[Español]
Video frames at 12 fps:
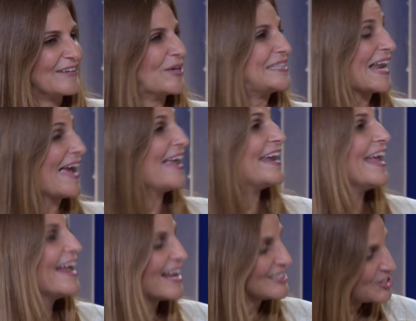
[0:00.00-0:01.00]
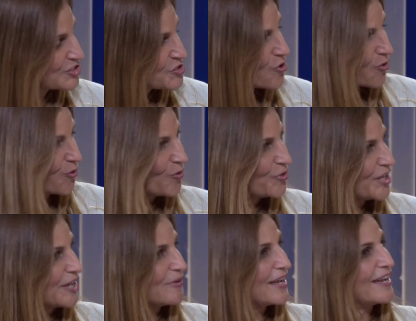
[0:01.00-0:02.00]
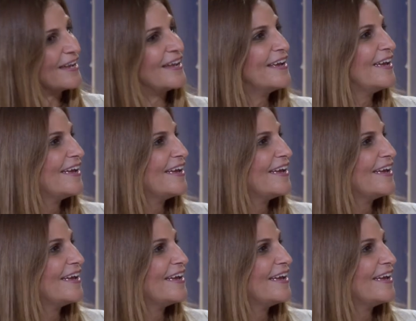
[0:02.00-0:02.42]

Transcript: nuestra generación debe...